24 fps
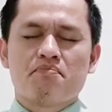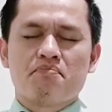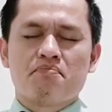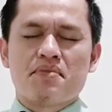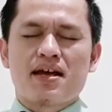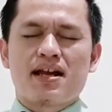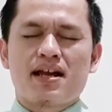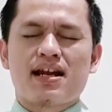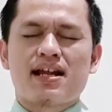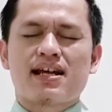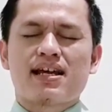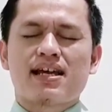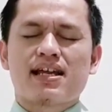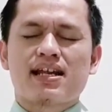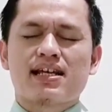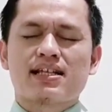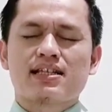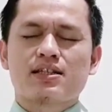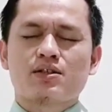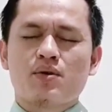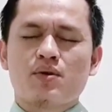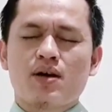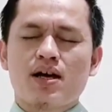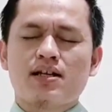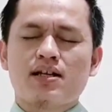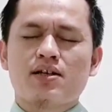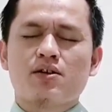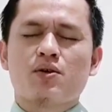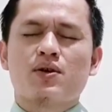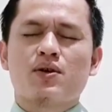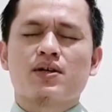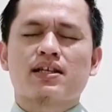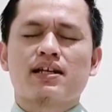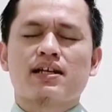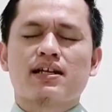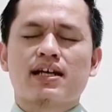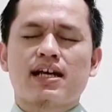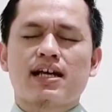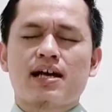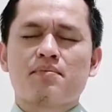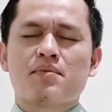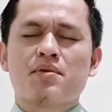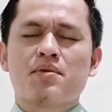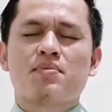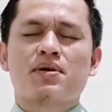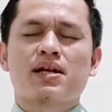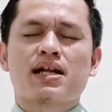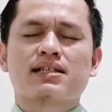Biarlah kiranya Tuhan kekuatan
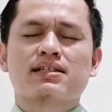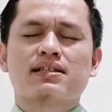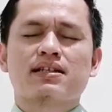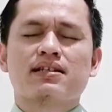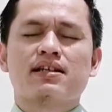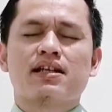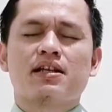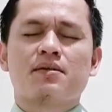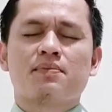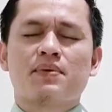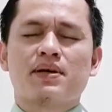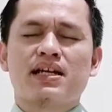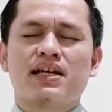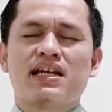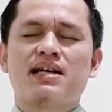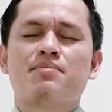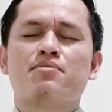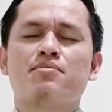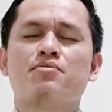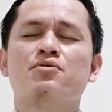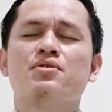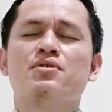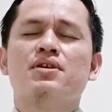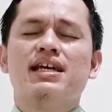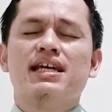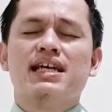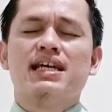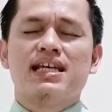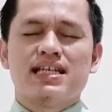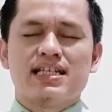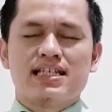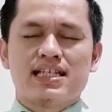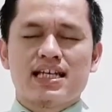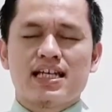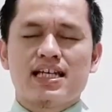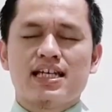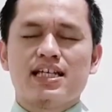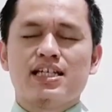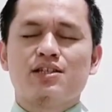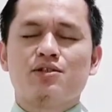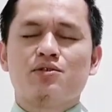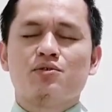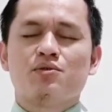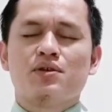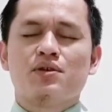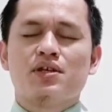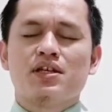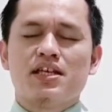kami berasal daripadamu,
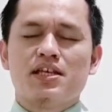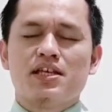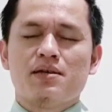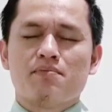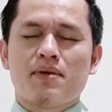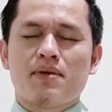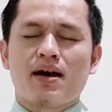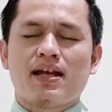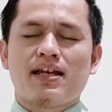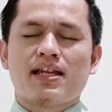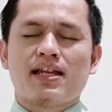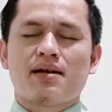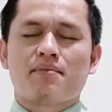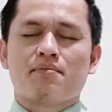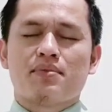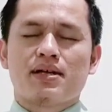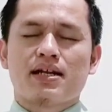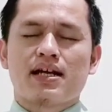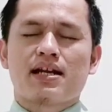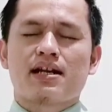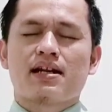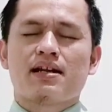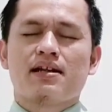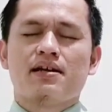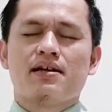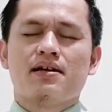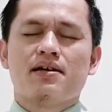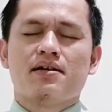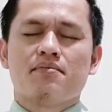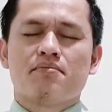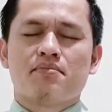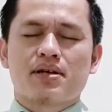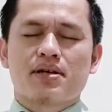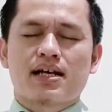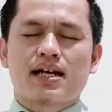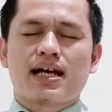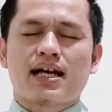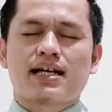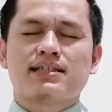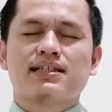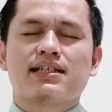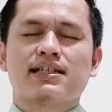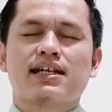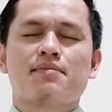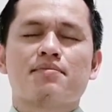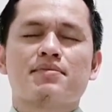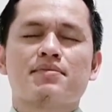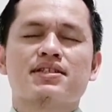yaitu iman yang benar.
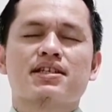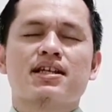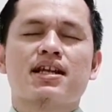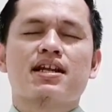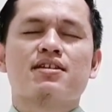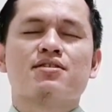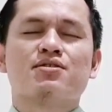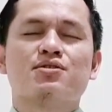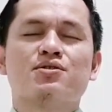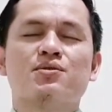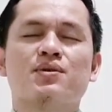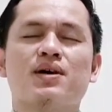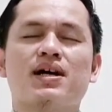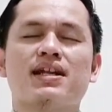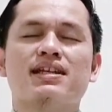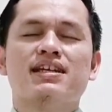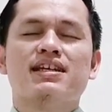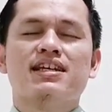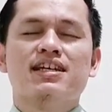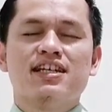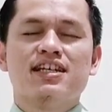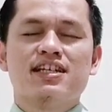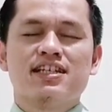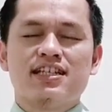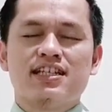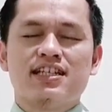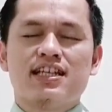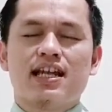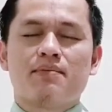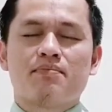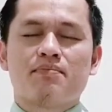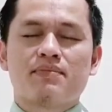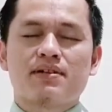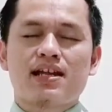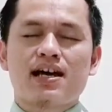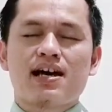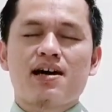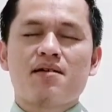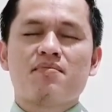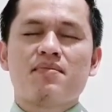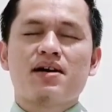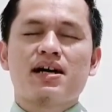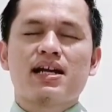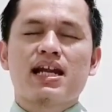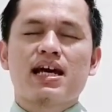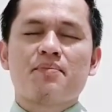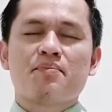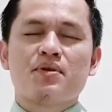Berkati kami selalu Tuhan. Di dalam
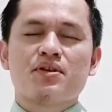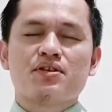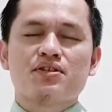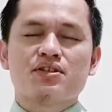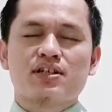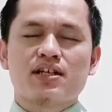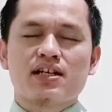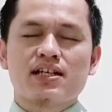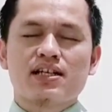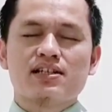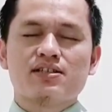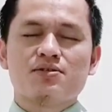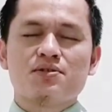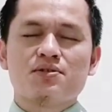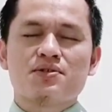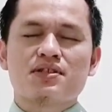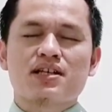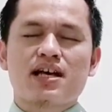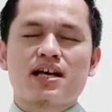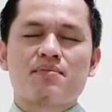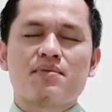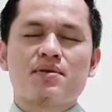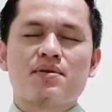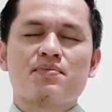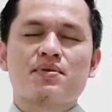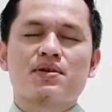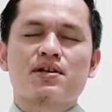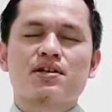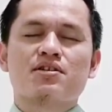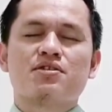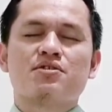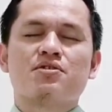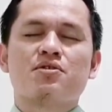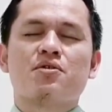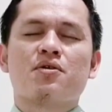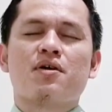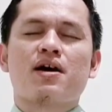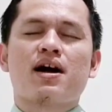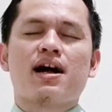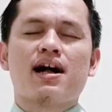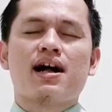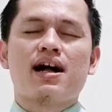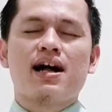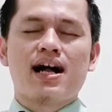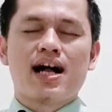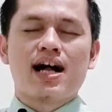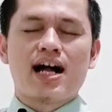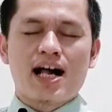nama anak Yesus Kristus kami
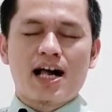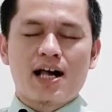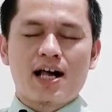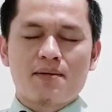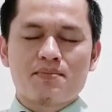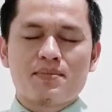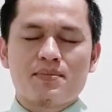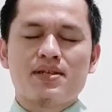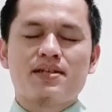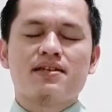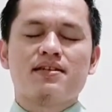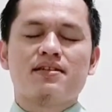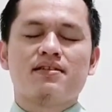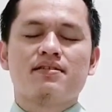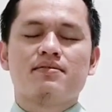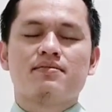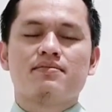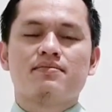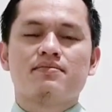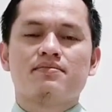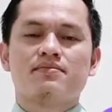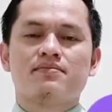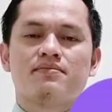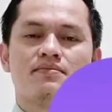berdoa. Amin.